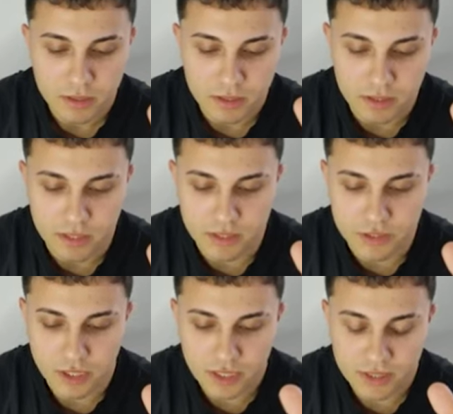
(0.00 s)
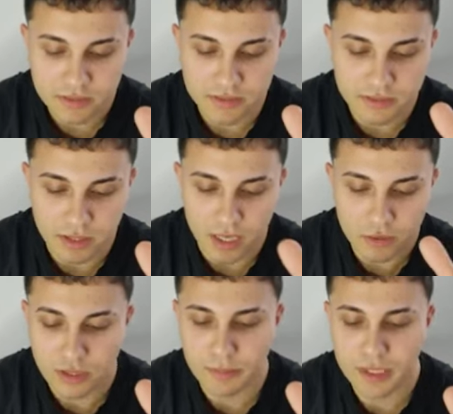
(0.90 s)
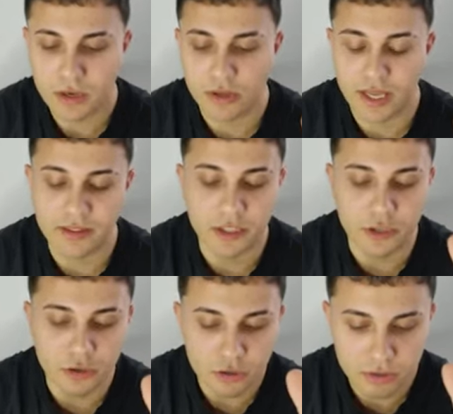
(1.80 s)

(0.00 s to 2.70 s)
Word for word: eh, ya que es algo también a lo que adhirió